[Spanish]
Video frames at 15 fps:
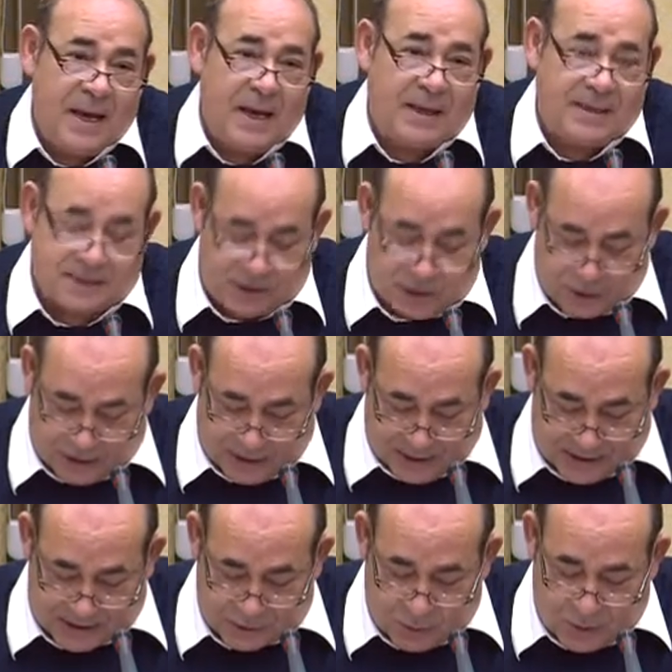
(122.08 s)
en la gestión
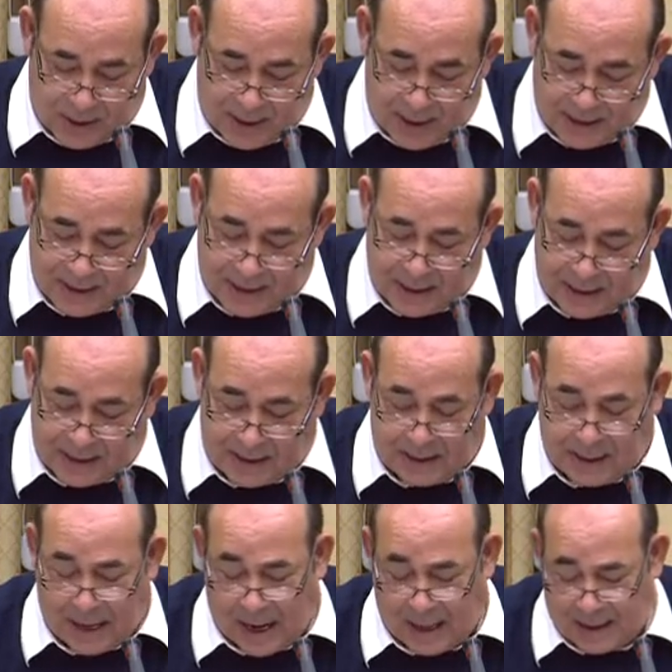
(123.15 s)
de la escuela y el
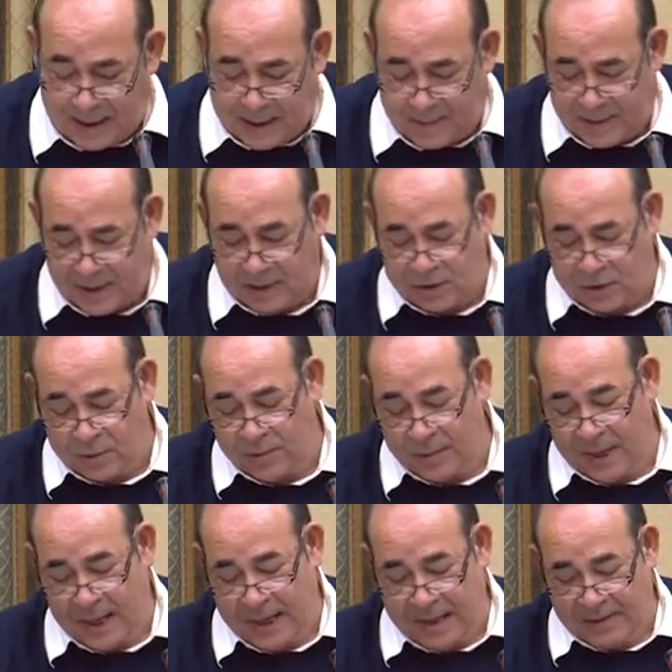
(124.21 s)
alejamiento